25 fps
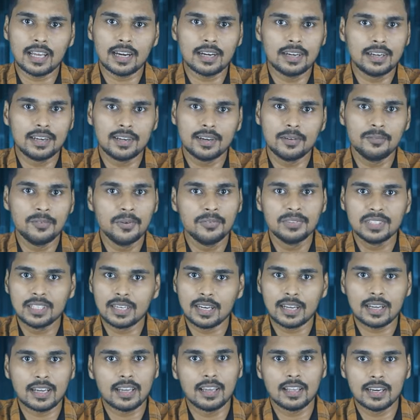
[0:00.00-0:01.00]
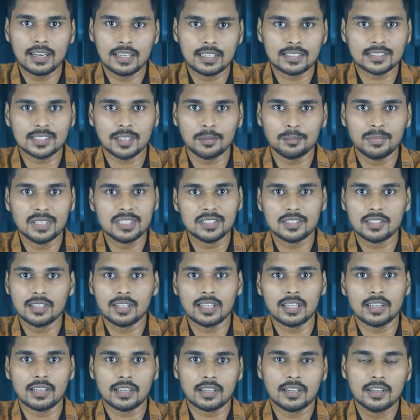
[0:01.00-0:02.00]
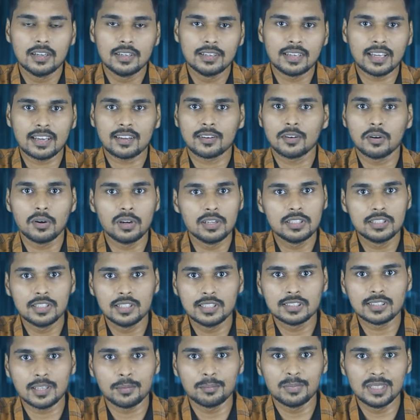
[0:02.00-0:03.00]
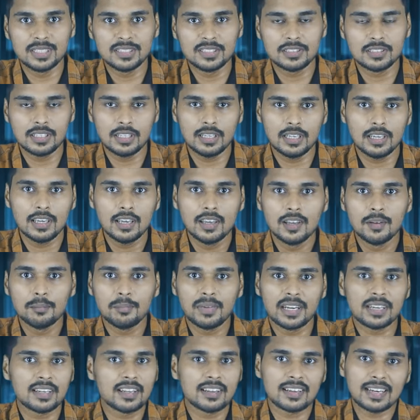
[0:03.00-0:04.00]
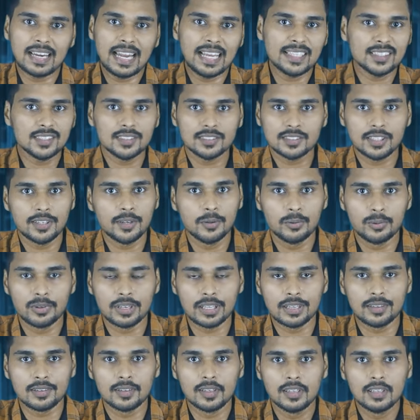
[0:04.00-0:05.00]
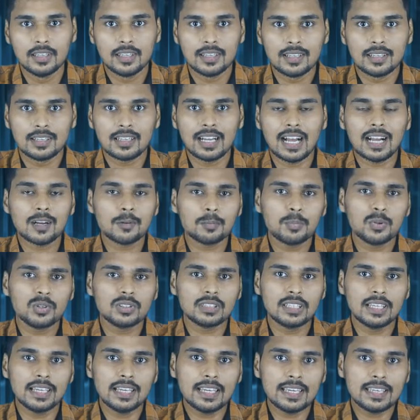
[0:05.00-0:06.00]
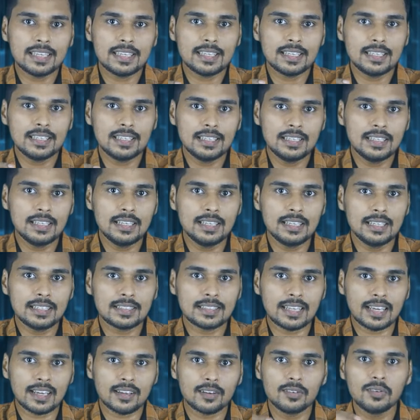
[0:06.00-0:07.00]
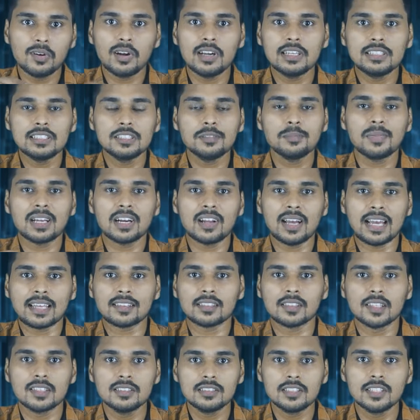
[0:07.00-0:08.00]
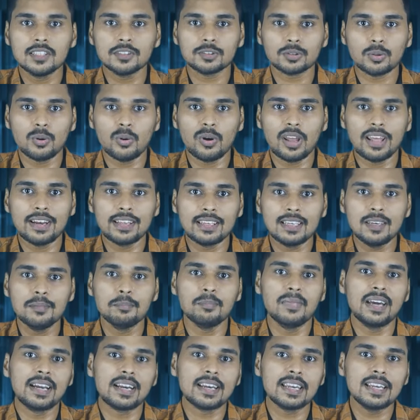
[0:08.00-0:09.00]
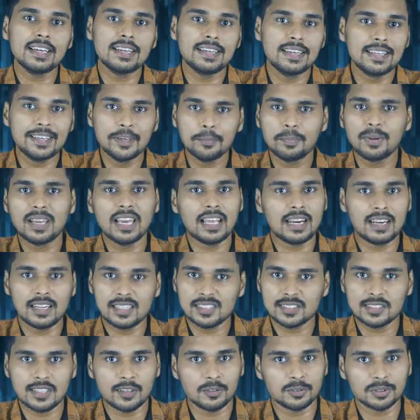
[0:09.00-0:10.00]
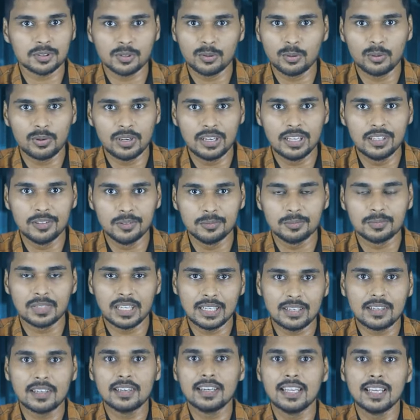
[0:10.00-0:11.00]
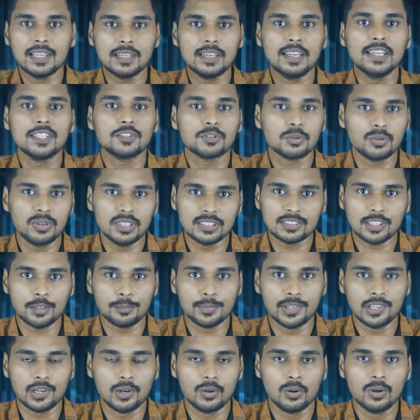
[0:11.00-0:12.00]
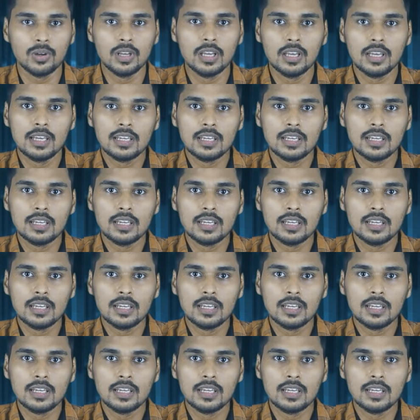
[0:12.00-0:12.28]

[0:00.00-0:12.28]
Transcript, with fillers: చాలా వివిధ రకాల సంబంధించిన టెక్నాలజీలు సంబంధించి మనకి క్లాసెస్ అనేవి ఉంటాయి కాకపోతే ఈ టెక్నాలజీ మనం అర్థం చేసుకోవడానికి మరీ డీప్కి వెళ్ళాల్సిన అవసరం కూడా లేదు అంటే నే నేర్చుకునే సమయంలో